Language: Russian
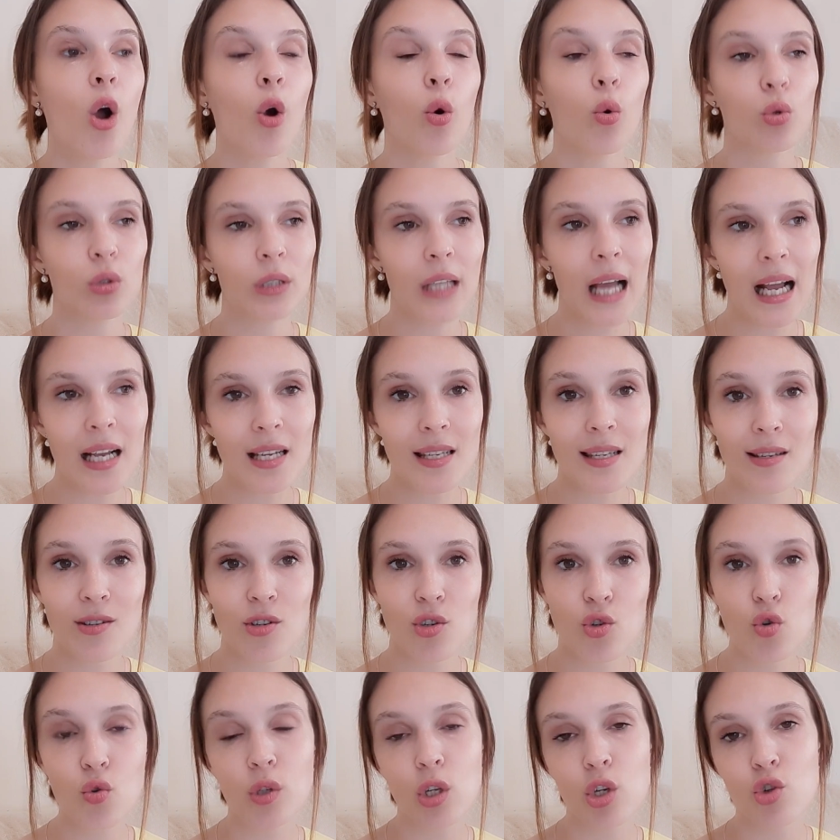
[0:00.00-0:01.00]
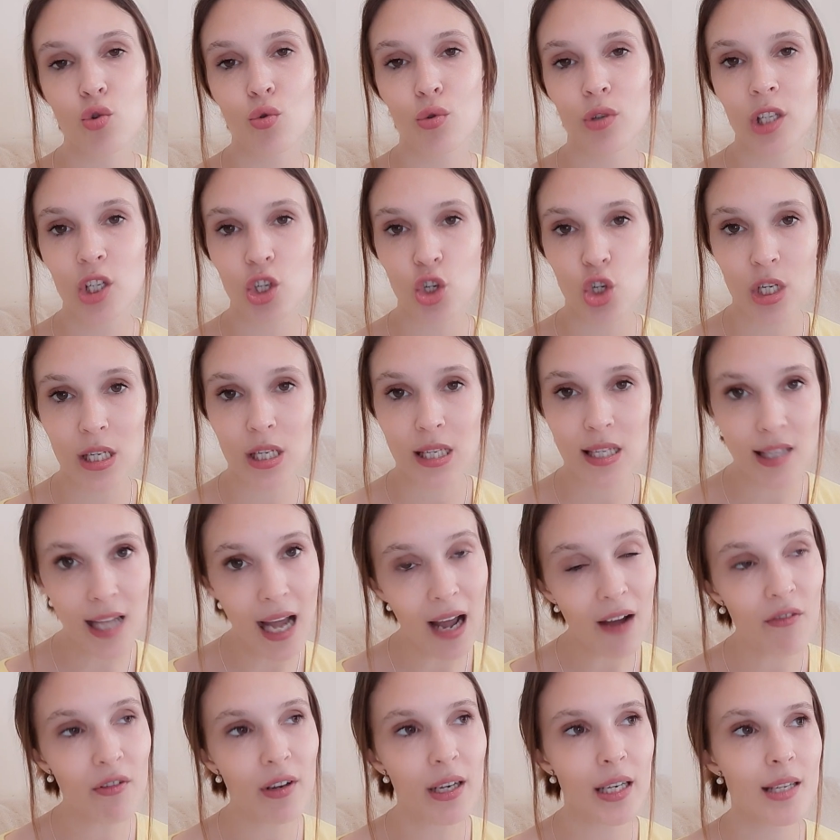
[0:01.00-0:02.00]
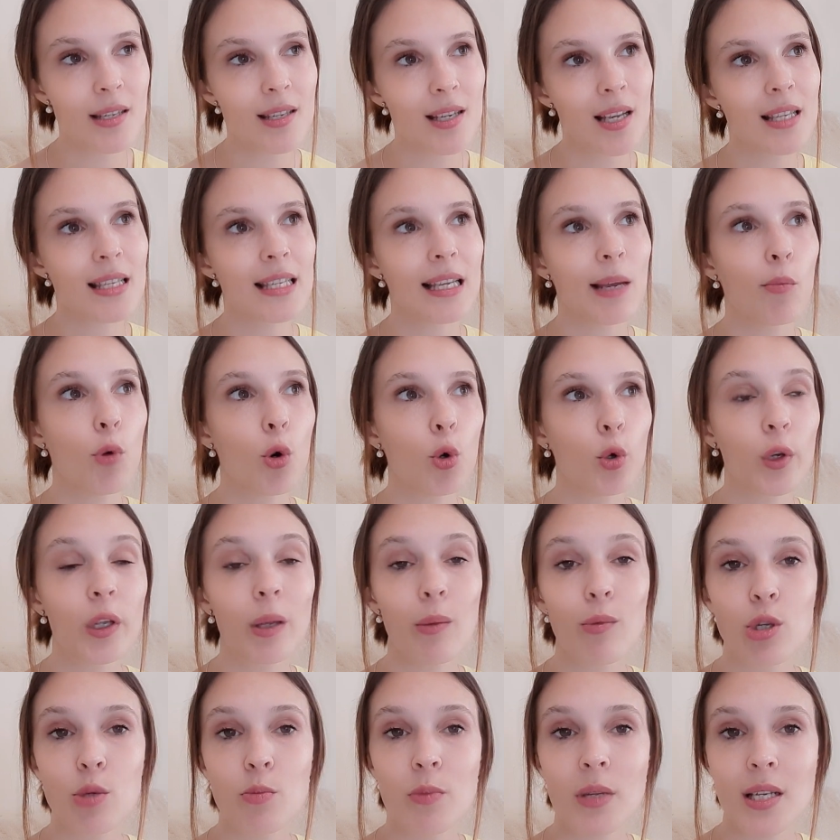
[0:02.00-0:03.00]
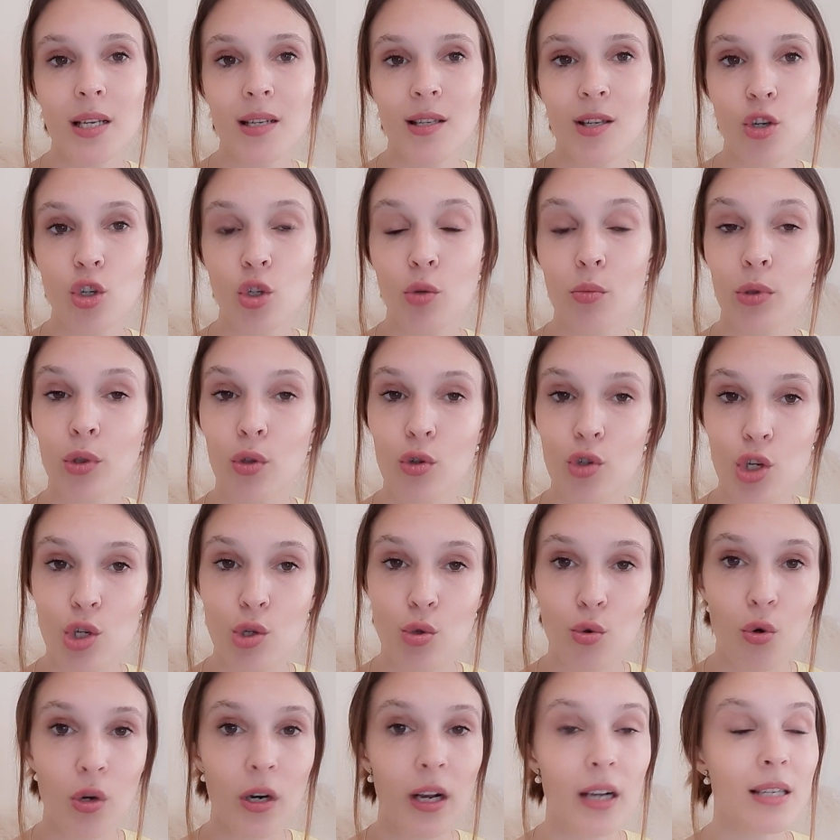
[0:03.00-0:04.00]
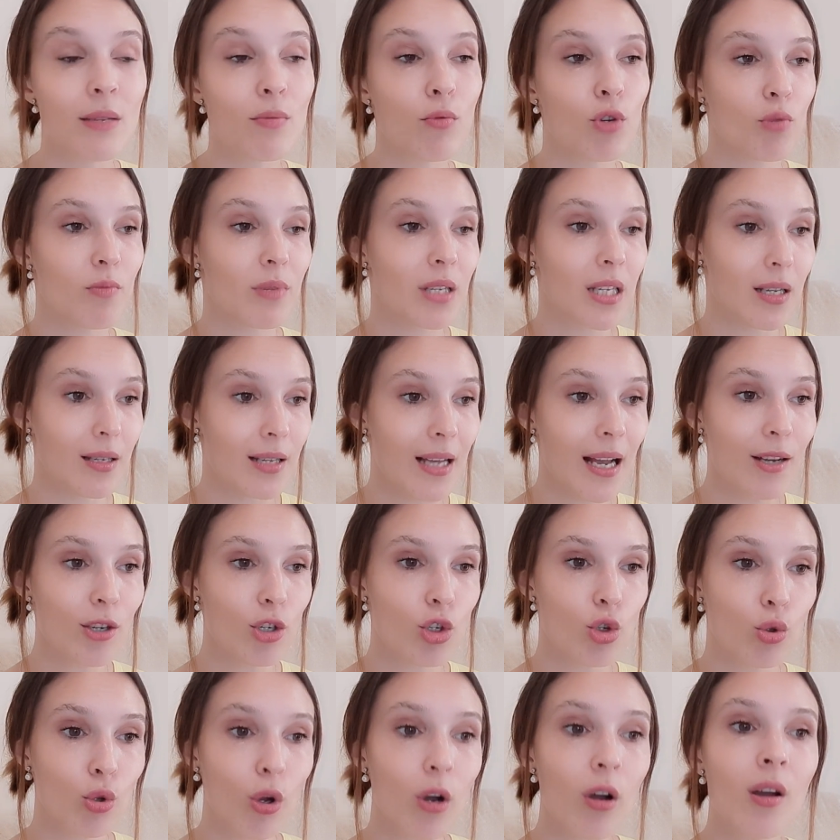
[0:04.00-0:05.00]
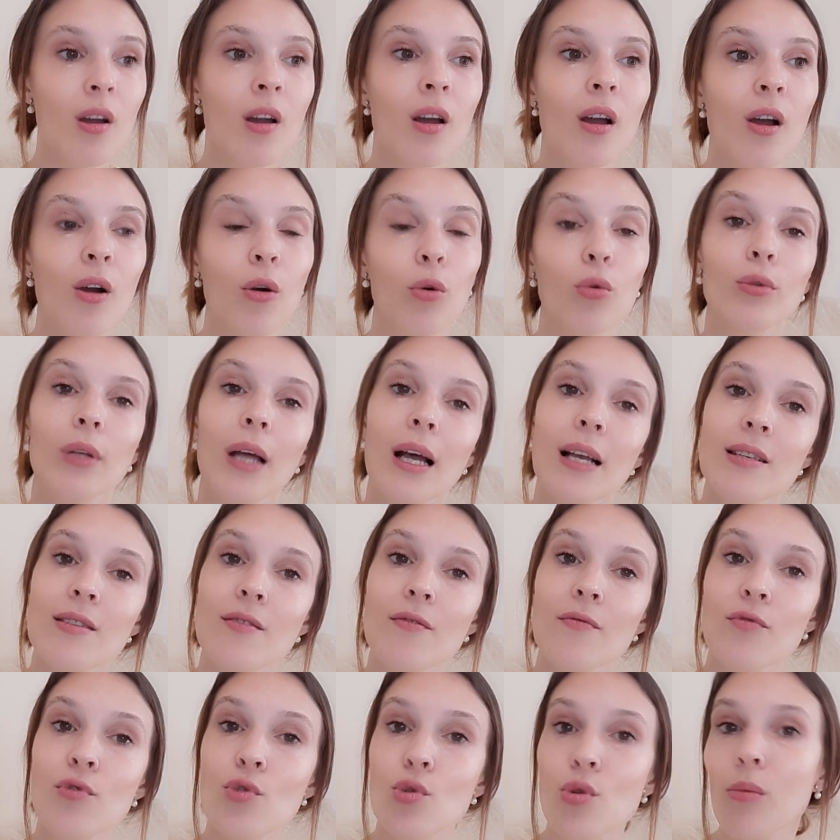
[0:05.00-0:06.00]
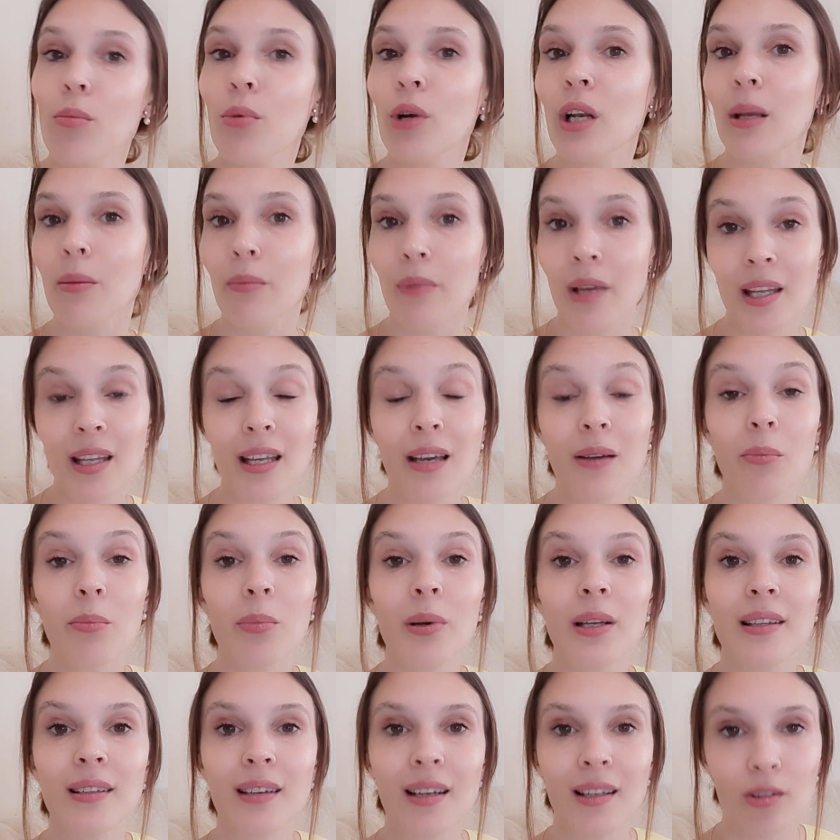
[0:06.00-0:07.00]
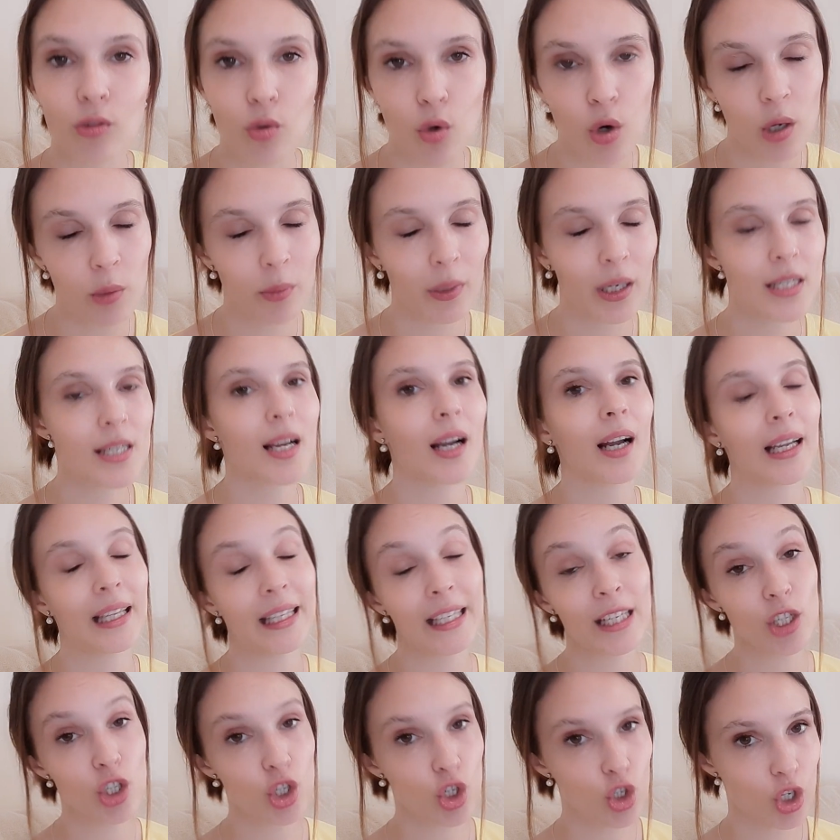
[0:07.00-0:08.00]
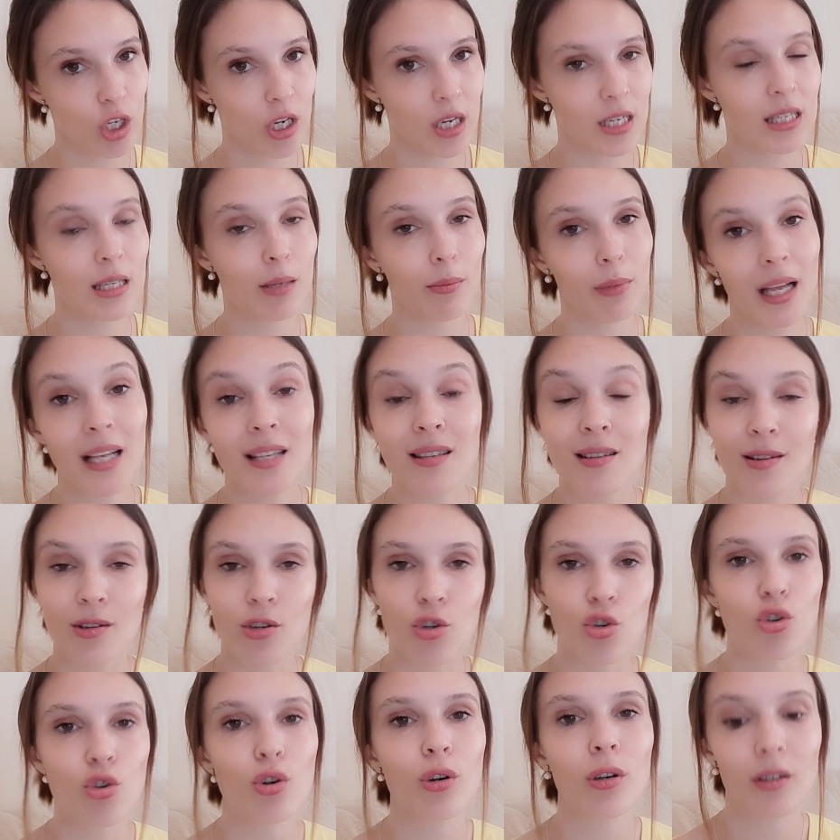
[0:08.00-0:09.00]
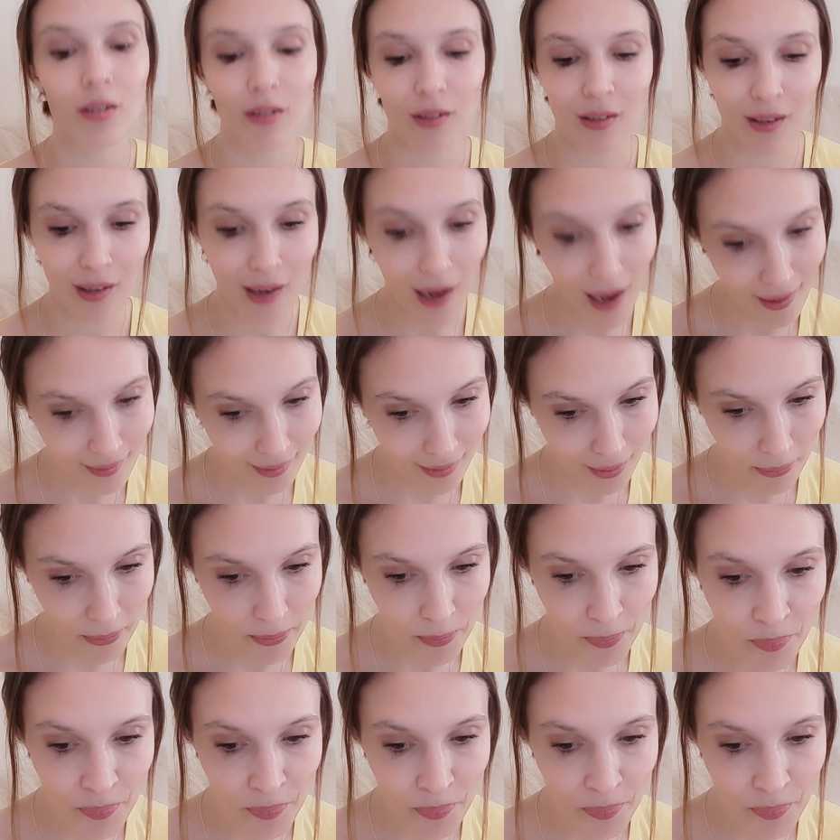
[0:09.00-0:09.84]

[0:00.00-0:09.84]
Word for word: У нас чуточку ниже 100 в Валенсианском округе. Будем надеяться, что мы тоже скоро сможем сказать, что у нас все более-менее под контролем. Хотя, конечно же, расслабляться еще рано.